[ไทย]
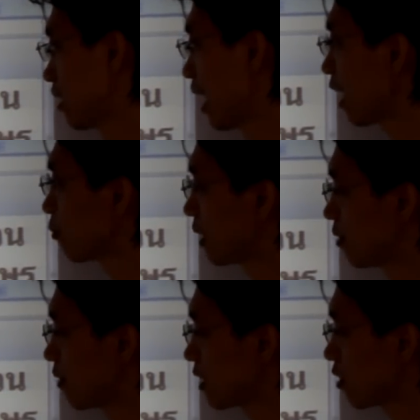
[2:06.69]
ถ้าเราพิ
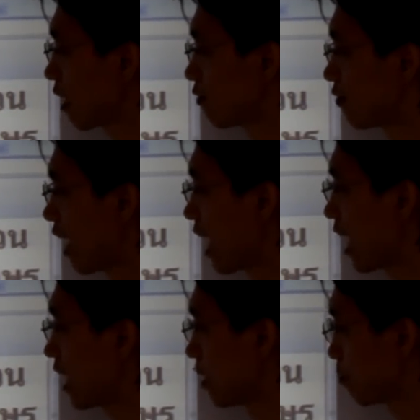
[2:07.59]
มพ์ว่าเท่ากับไฟ
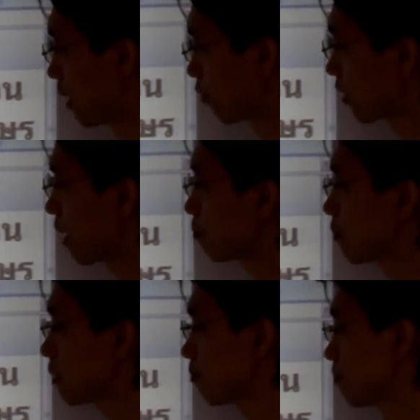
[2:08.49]
ล์ เปิดวงเล็บ
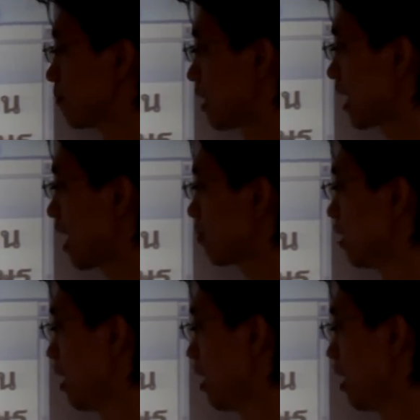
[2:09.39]
ปุ๊บ นะครับ